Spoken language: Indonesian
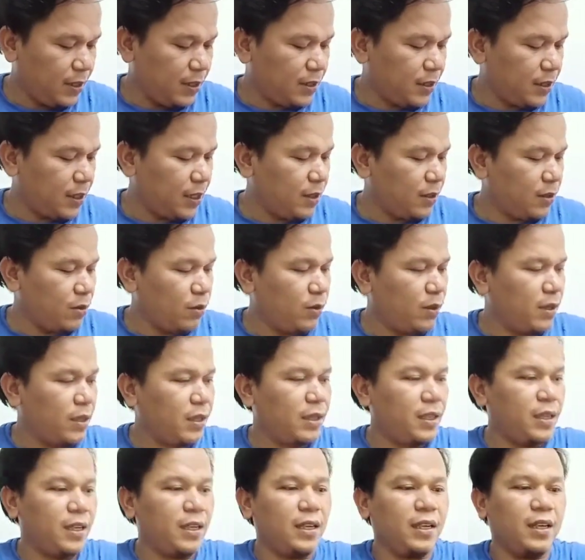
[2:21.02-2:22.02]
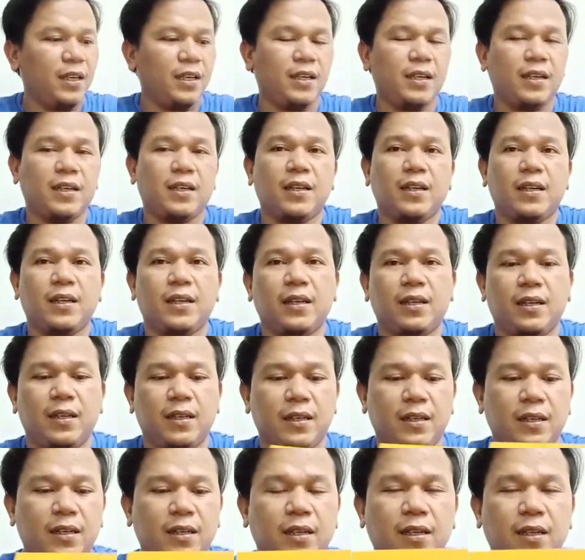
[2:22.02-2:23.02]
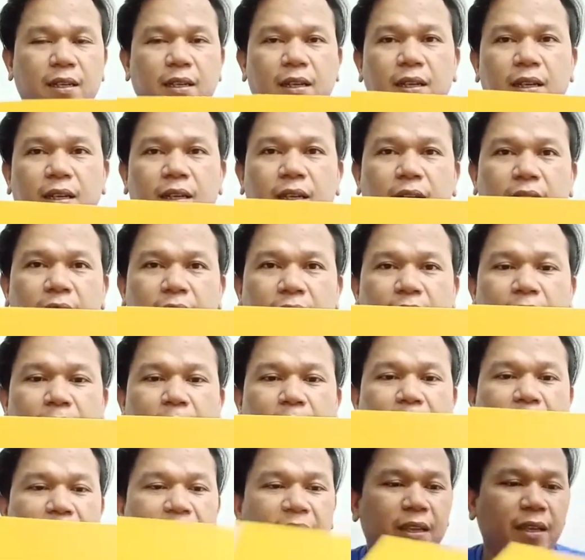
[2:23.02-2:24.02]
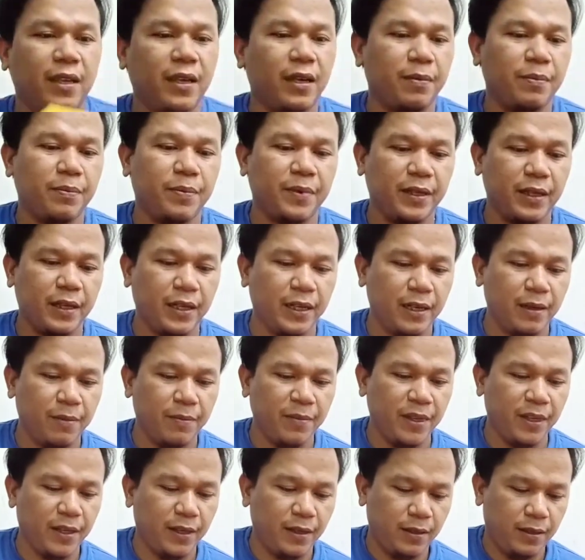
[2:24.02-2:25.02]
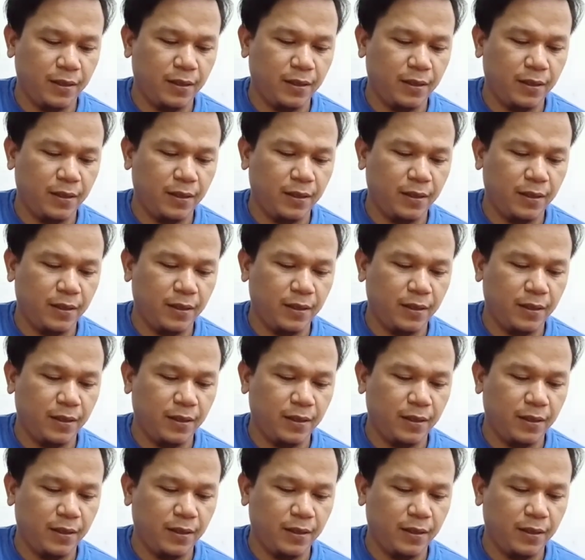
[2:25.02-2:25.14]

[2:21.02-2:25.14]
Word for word: satu lagi ini Realme apa Realme